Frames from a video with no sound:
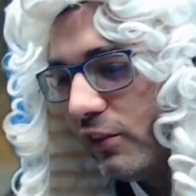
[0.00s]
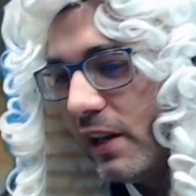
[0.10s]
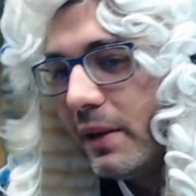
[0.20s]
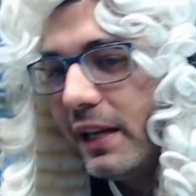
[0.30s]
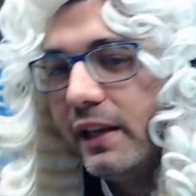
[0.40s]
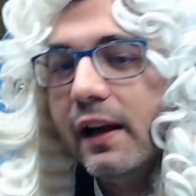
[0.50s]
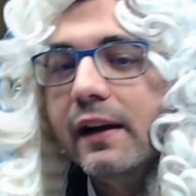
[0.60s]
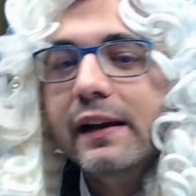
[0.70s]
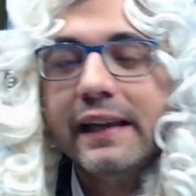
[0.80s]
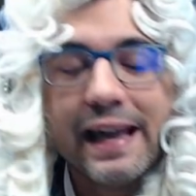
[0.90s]
de América,
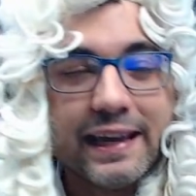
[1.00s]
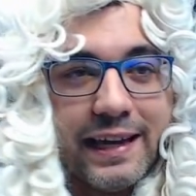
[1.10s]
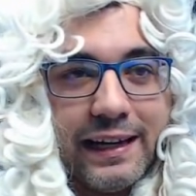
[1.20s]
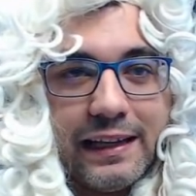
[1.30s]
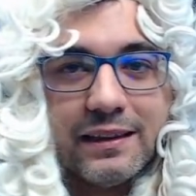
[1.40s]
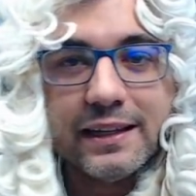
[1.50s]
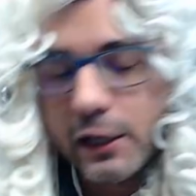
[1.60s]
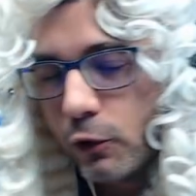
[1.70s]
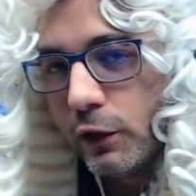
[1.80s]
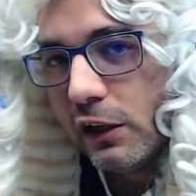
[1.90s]
que quiere el
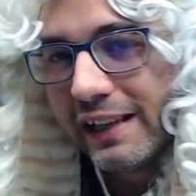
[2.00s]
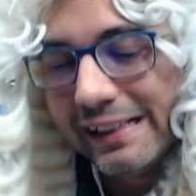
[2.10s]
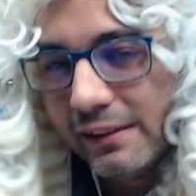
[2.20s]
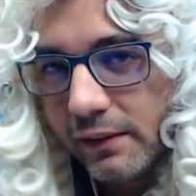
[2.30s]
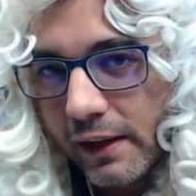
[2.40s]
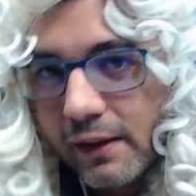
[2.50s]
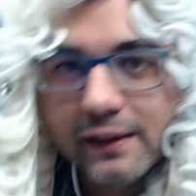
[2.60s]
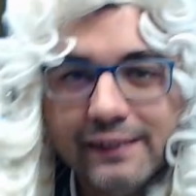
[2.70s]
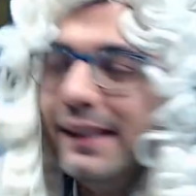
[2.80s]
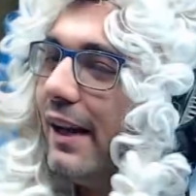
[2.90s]
dinero de la gente,
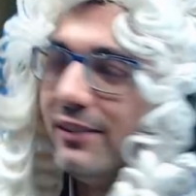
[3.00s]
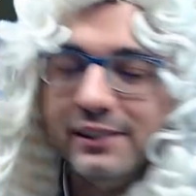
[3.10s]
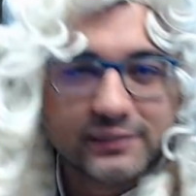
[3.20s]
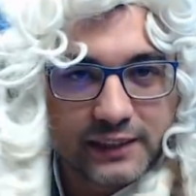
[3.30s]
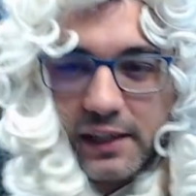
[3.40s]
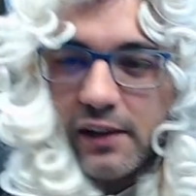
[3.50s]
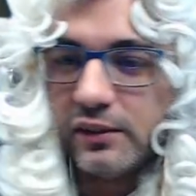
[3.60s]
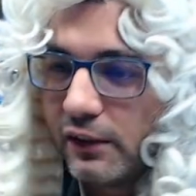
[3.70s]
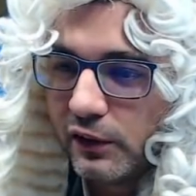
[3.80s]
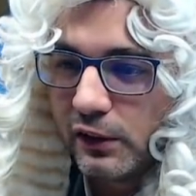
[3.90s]
de las estrellas y
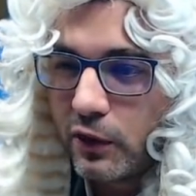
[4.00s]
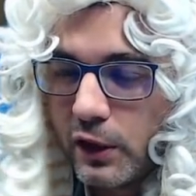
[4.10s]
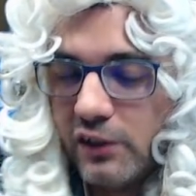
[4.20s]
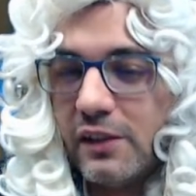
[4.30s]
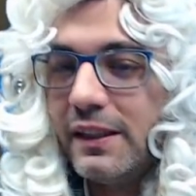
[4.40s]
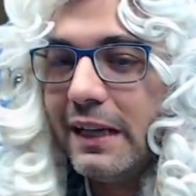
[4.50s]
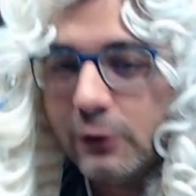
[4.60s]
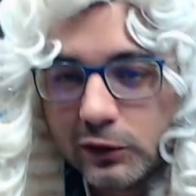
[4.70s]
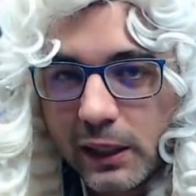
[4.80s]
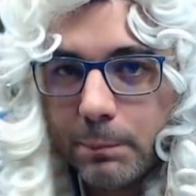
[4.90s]
las naciones
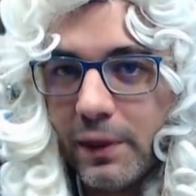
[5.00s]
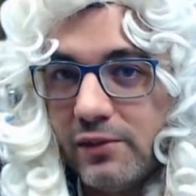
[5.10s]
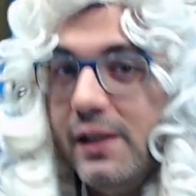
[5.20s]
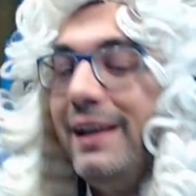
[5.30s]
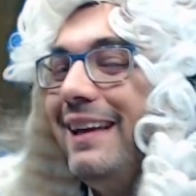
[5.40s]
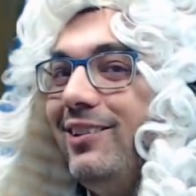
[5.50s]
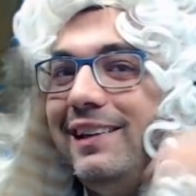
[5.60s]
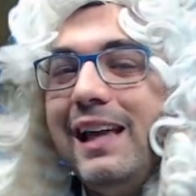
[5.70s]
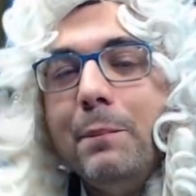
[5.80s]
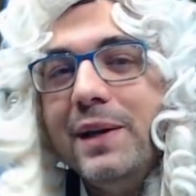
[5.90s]
haciendo trampas, que se
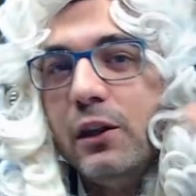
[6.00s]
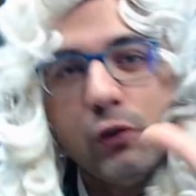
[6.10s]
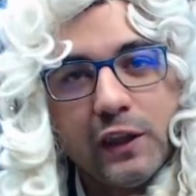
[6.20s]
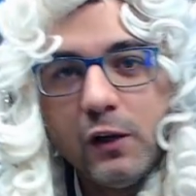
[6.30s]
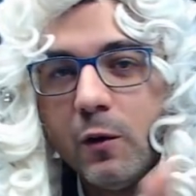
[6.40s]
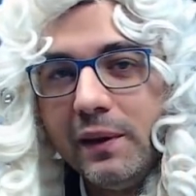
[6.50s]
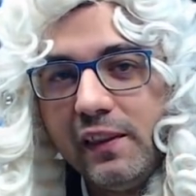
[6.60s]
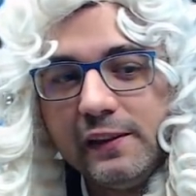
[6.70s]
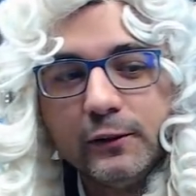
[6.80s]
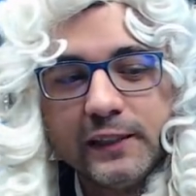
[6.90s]
le ha pillado cinco veces
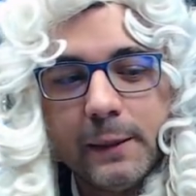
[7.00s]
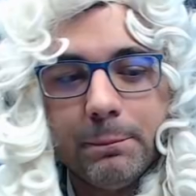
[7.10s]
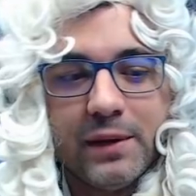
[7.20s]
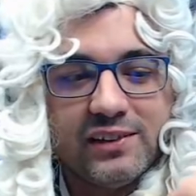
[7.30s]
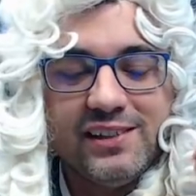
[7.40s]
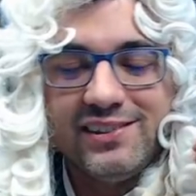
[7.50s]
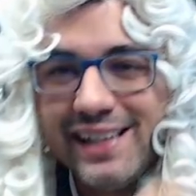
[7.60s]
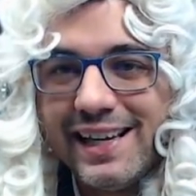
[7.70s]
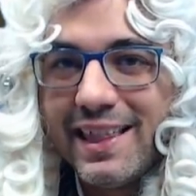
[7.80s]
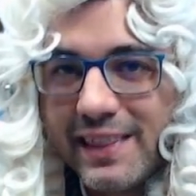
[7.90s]
haciendo trampas y
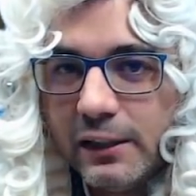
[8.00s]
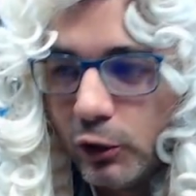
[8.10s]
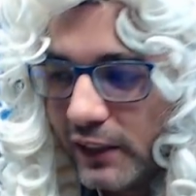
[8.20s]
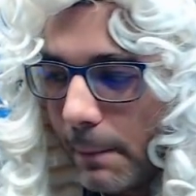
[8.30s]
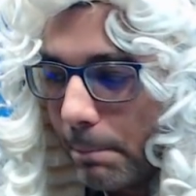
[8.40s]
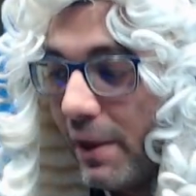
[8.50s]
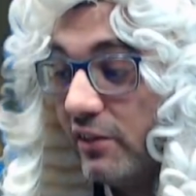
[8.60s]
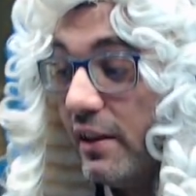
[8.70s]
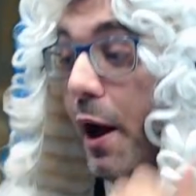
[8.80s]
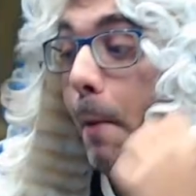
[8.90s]
sigue haciendo
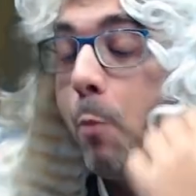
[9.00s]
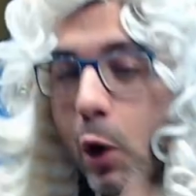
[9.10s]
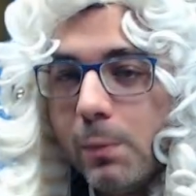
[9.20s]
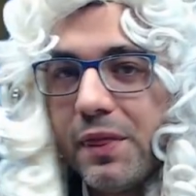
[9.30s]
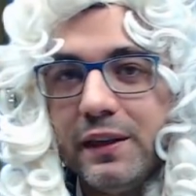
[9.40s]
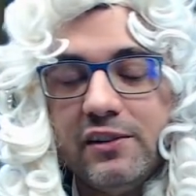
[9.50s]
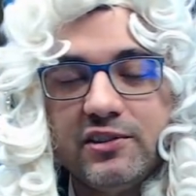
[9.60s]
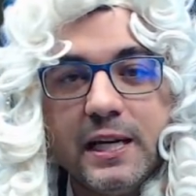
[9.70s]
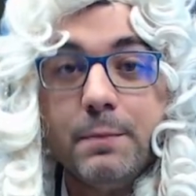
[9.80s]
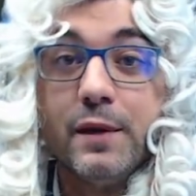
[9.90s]
trampas, vuelva a hacer
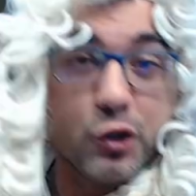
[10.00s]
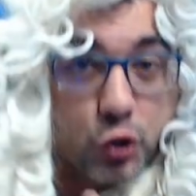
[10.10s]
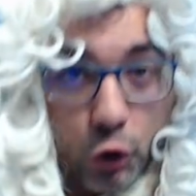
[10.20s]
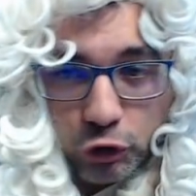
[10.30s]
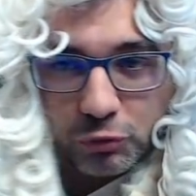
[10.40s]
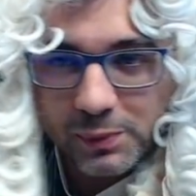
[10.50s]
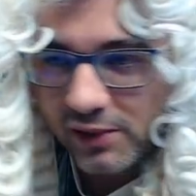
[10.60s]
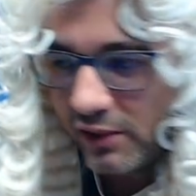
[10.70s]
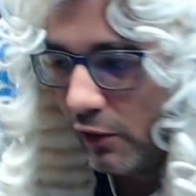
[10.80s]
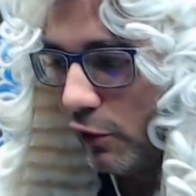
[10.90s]
stream dos
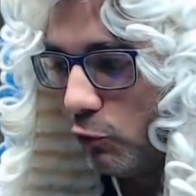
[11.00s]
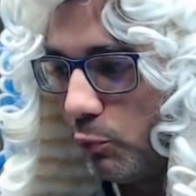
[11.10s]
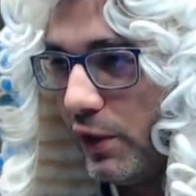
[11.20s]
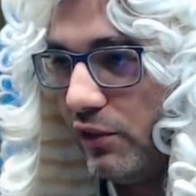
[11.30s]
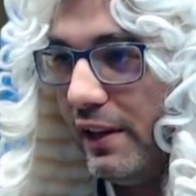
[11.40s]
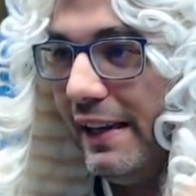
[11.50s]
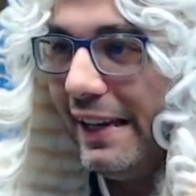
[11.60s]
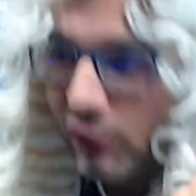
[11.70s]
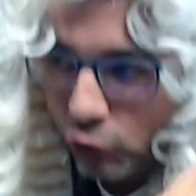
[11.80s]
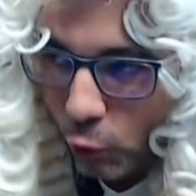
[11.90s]
meses después,
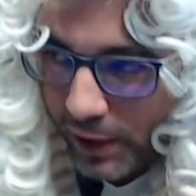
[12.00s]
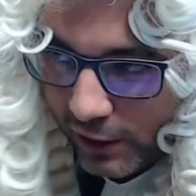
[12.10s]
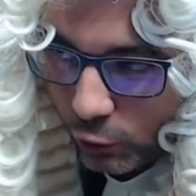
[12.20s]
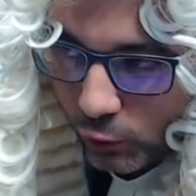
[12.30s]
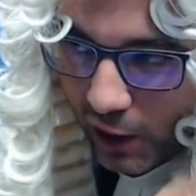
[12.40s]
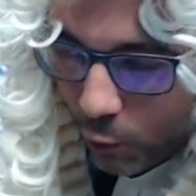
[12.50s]
subiendo una